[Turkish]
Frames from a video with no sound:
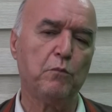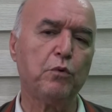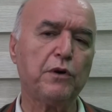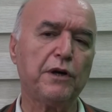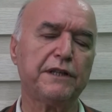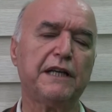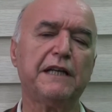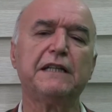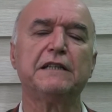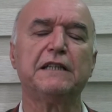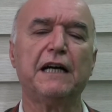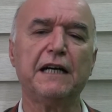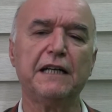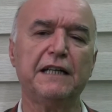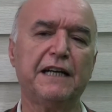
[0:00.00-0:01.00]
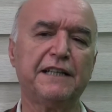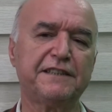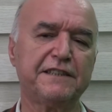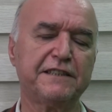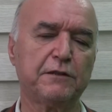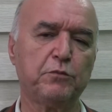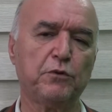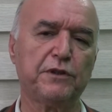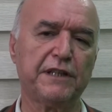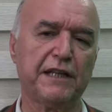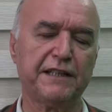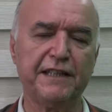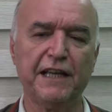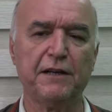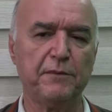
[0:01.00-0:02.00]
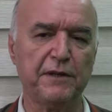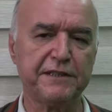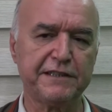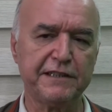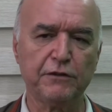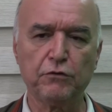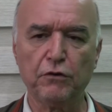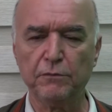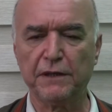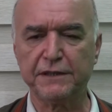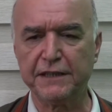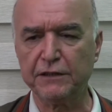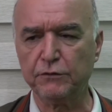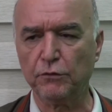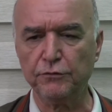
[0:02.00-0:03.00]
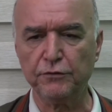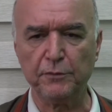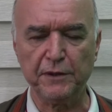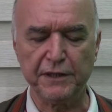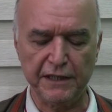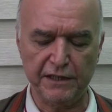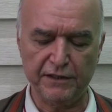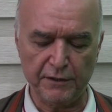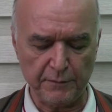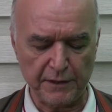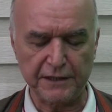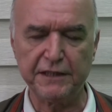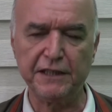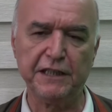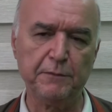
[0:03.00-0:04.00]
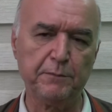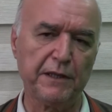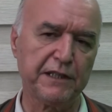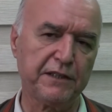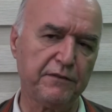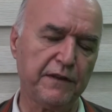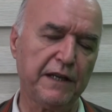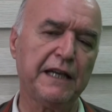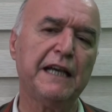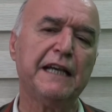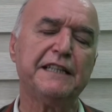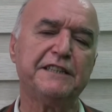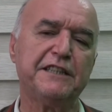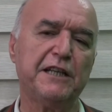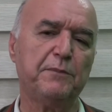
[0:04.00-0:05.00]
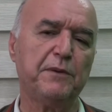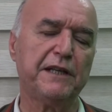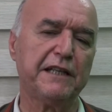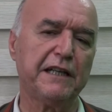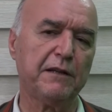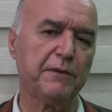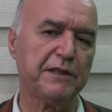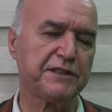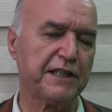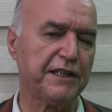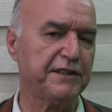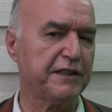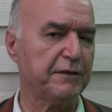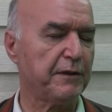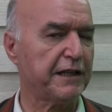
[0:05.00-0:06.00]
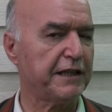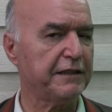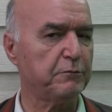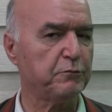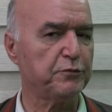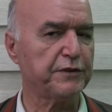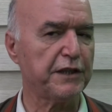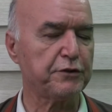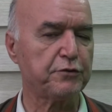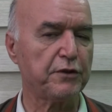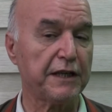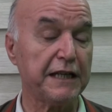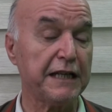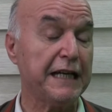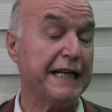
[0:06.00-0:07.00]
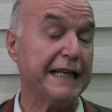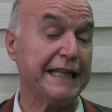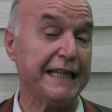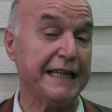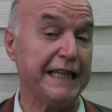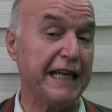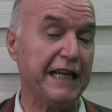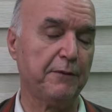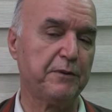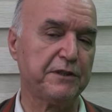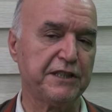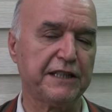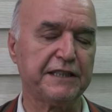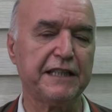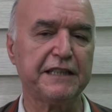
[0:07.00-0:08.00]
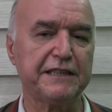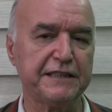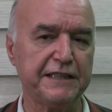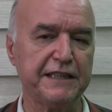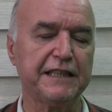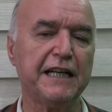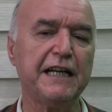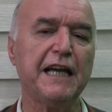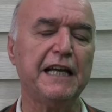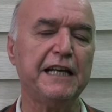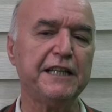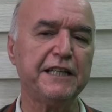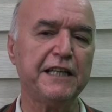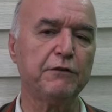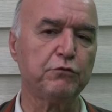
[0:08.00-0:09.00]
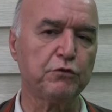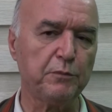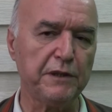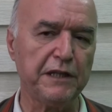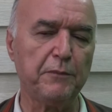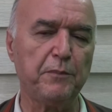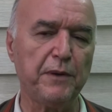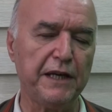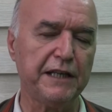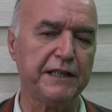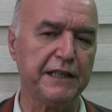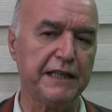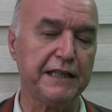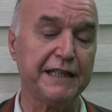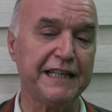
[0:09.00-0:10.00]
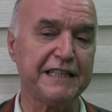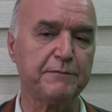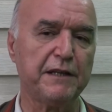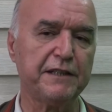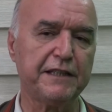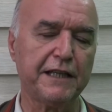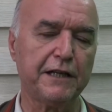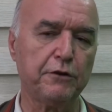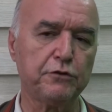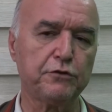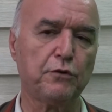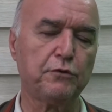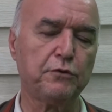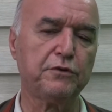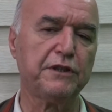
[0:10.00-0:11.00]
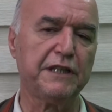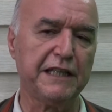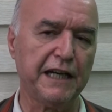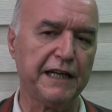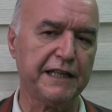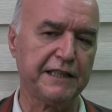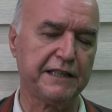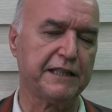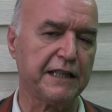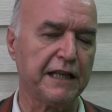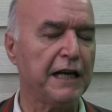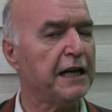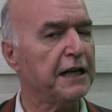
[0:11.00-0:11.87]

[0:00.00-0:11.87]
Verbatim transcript: Bu kadar ahlaksızlık, bu kadar terbiyesizlik olmaz. Hadi onları bir kenara baktık. İyi Parti ve CHP Genel Başkanları bakalım bundan sonra ne yapacaklar. Zira elin yavuru bile PYD'yi resmen terörist örgüt ilan etti.